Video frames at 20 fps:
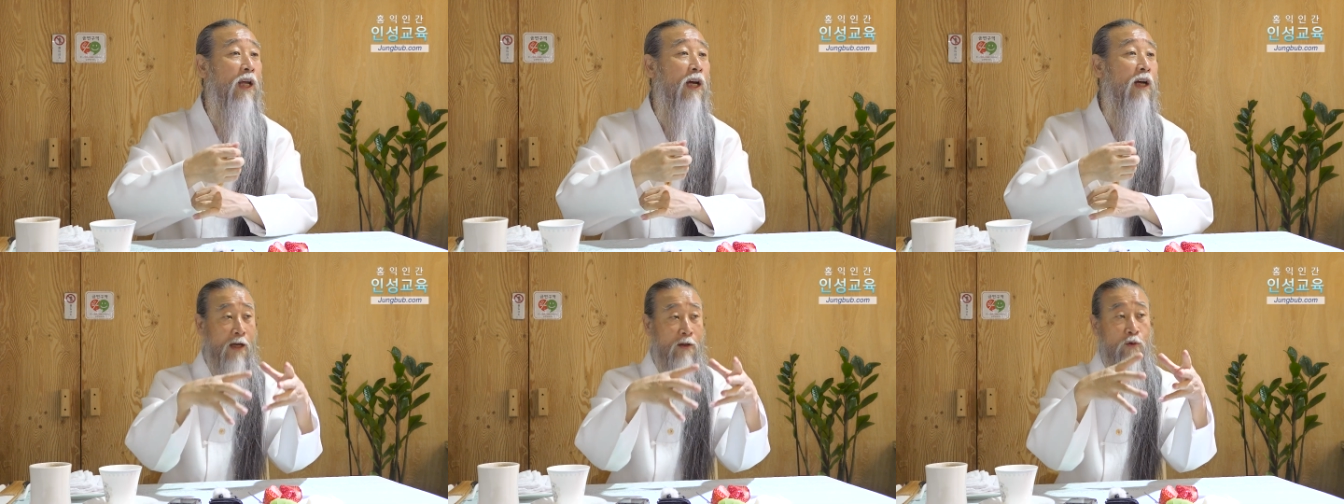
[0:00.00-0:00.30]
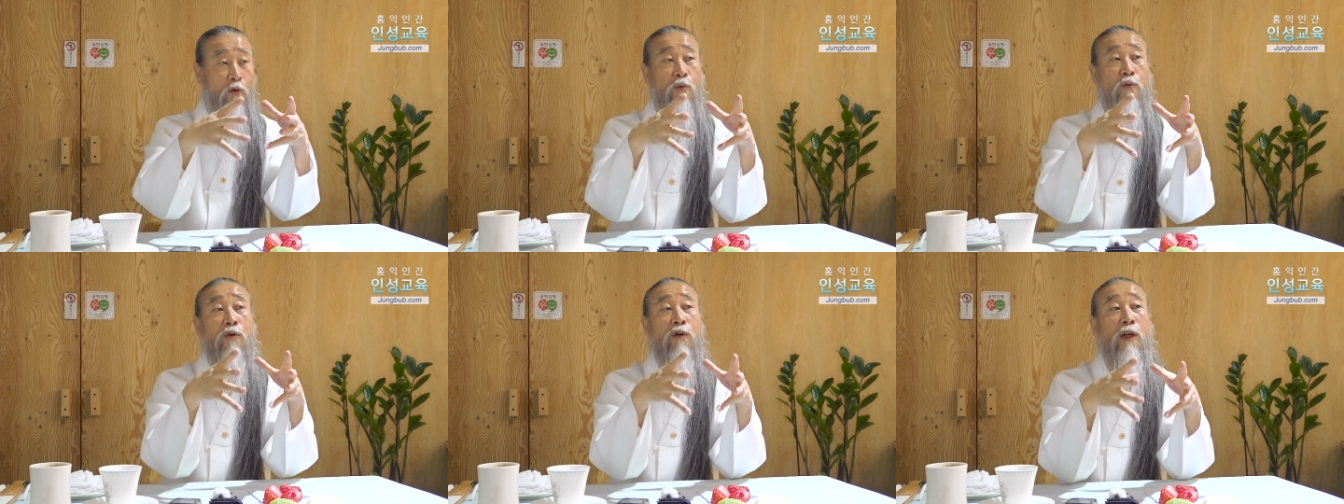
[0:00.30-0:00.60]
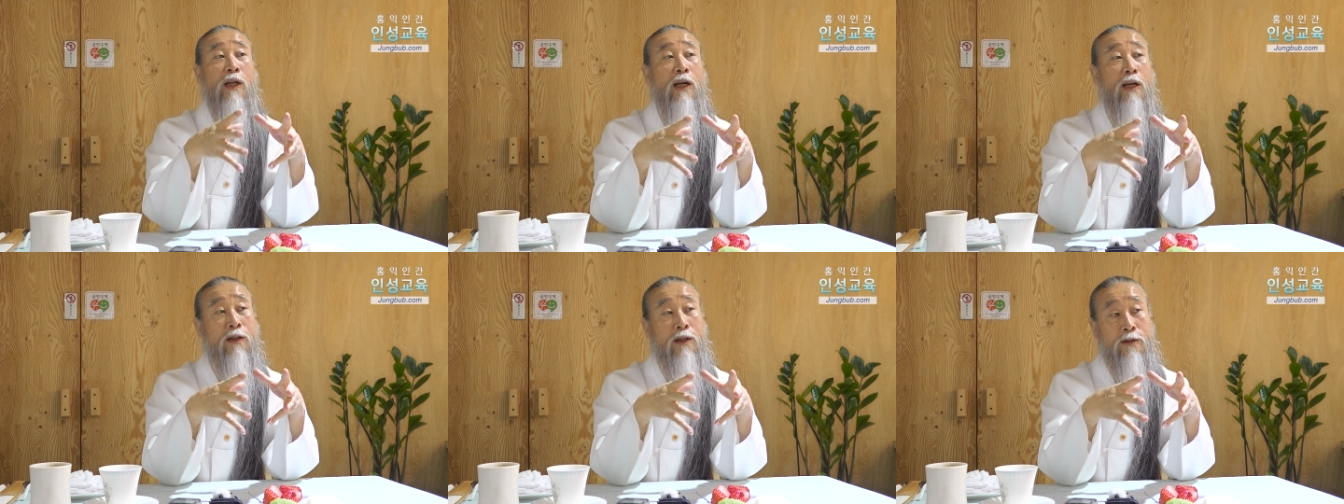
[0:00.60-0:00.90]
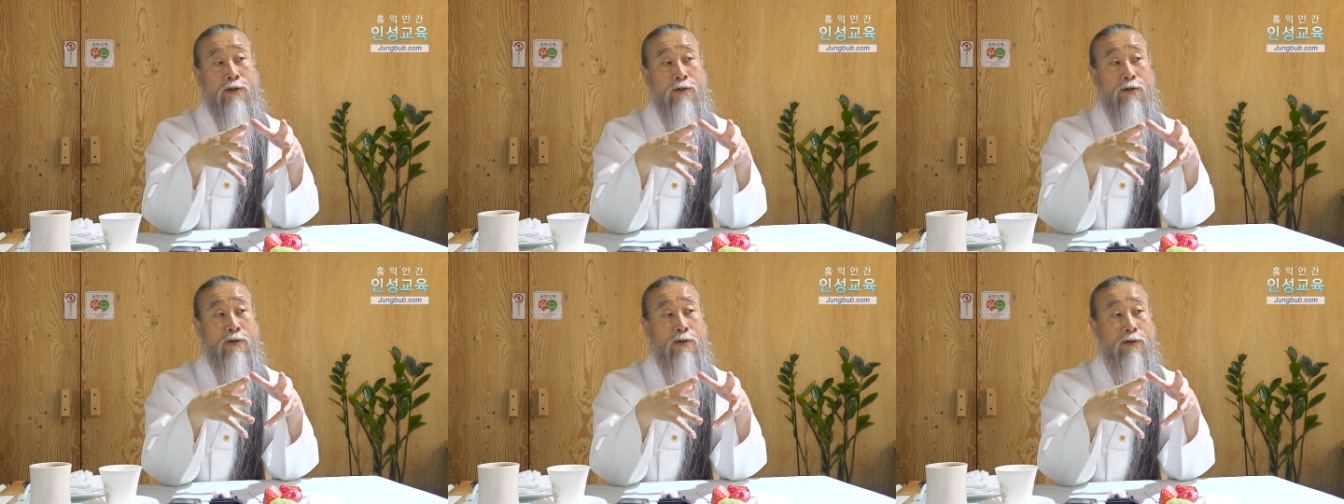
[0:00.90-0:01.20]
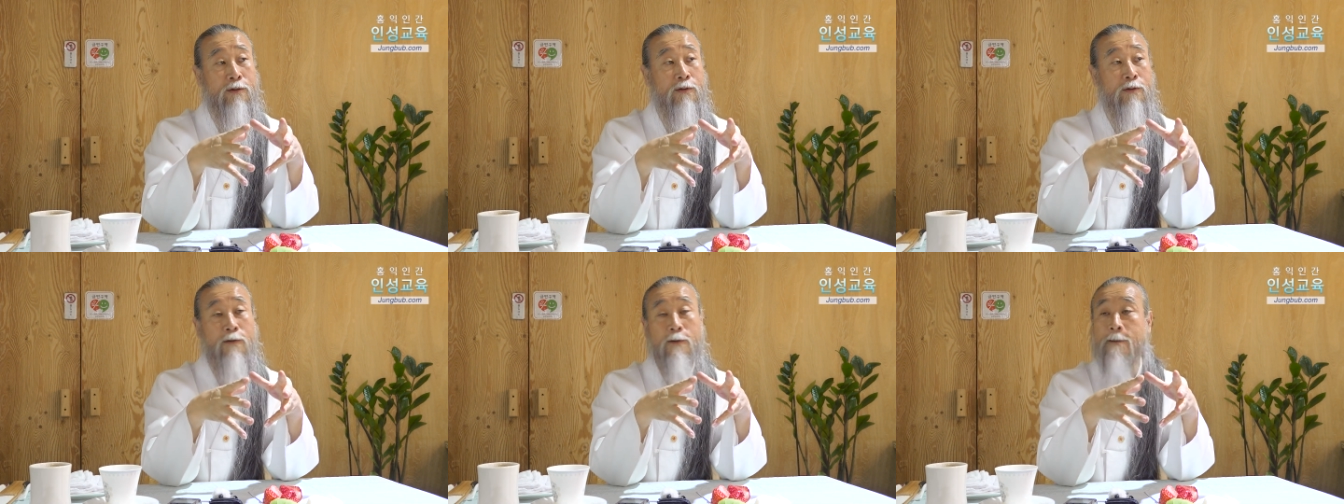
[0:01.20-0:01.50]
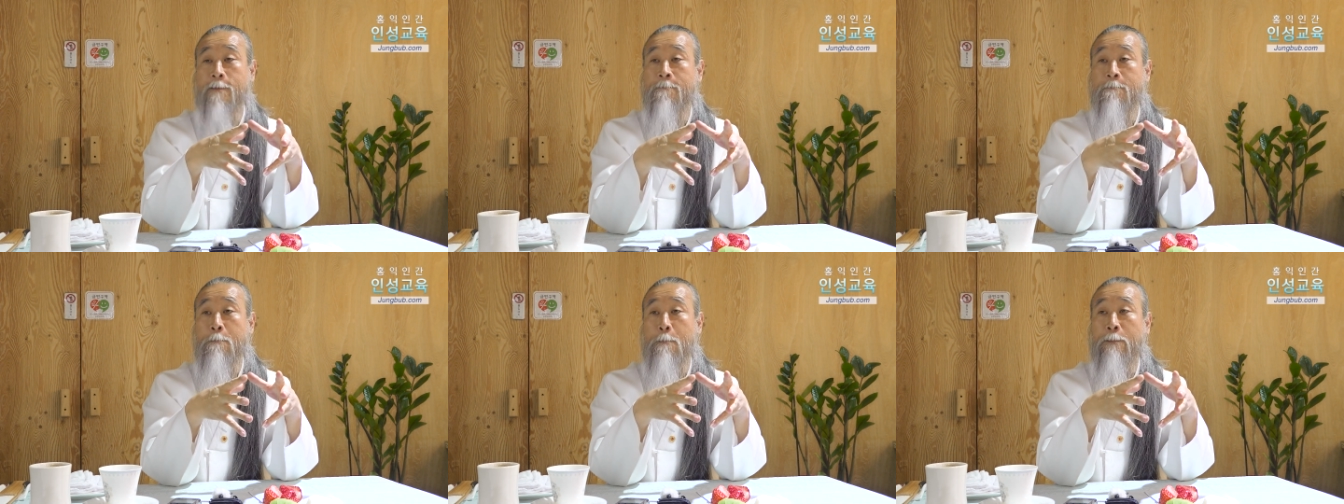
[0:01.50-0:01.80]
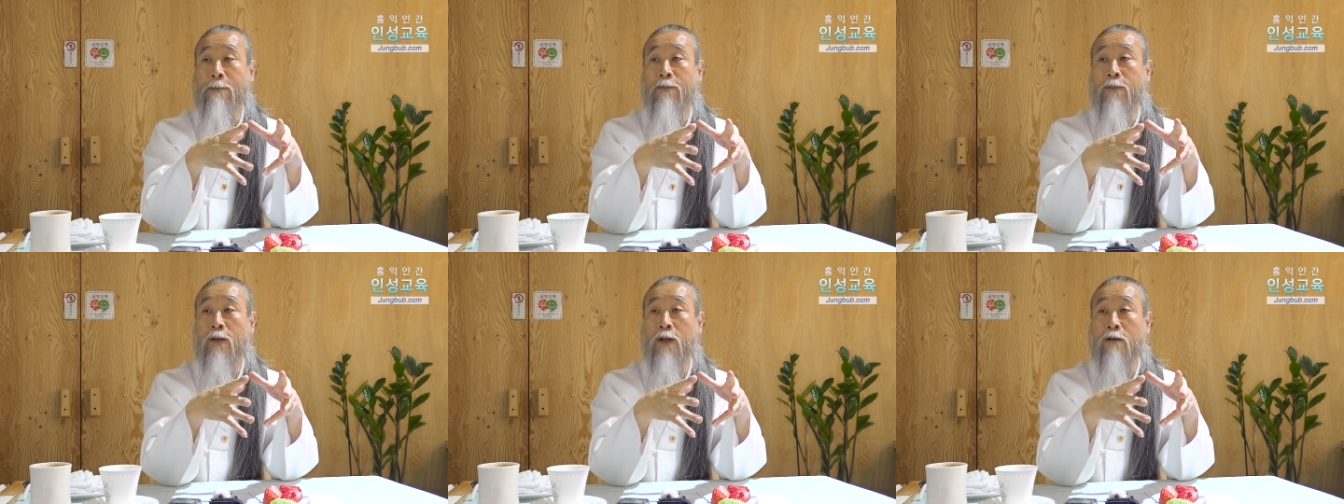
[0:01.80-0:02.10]
내가 노력을 해야 되죠.
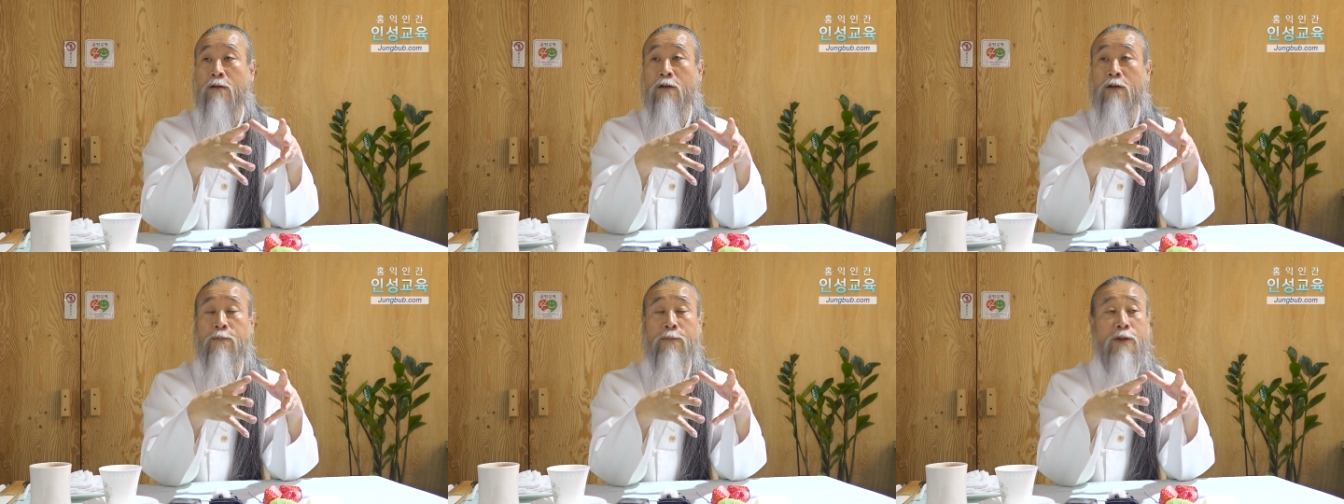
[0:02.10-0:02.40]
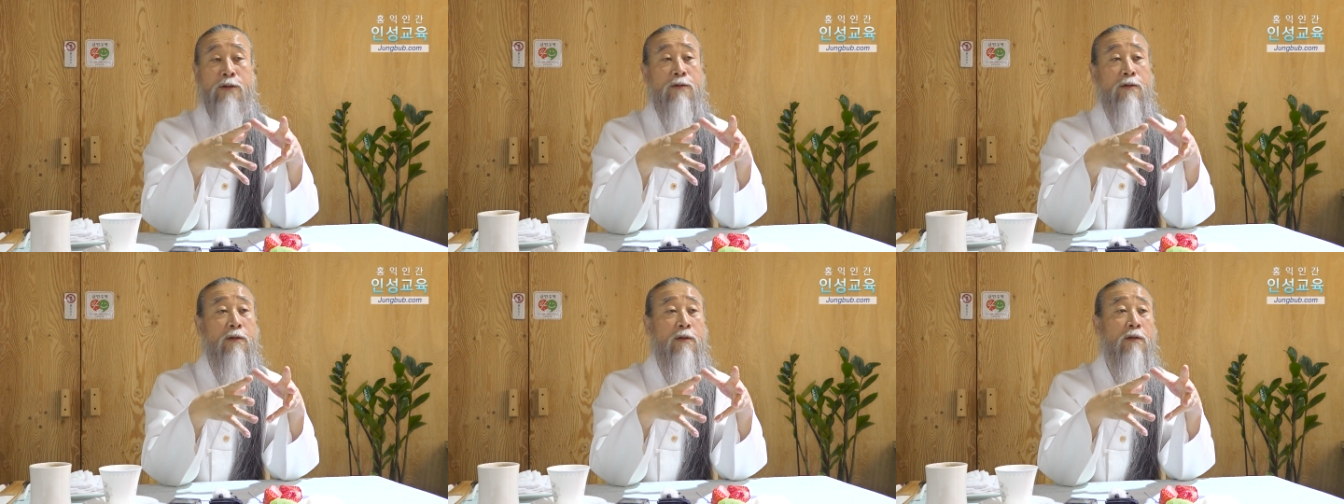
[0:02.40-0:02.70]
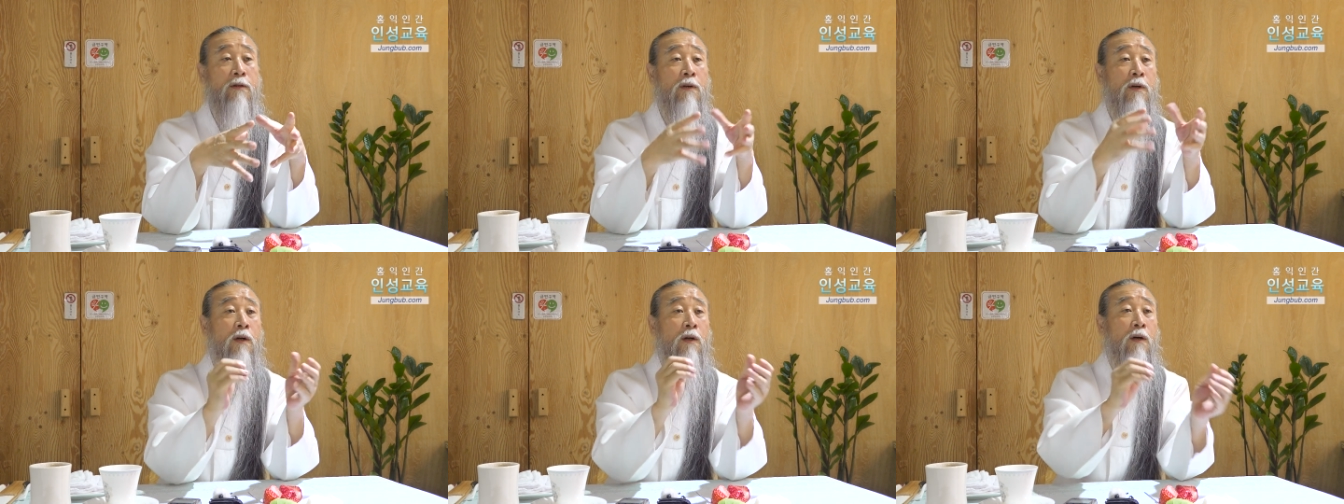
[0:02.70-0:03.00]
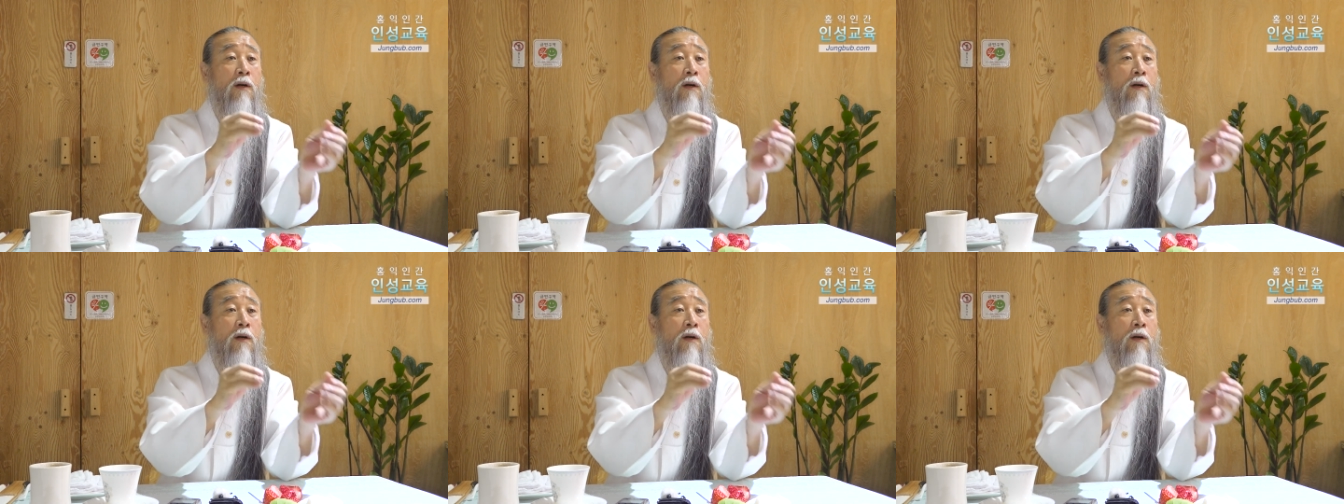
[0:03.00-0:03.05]
음, 그러면서,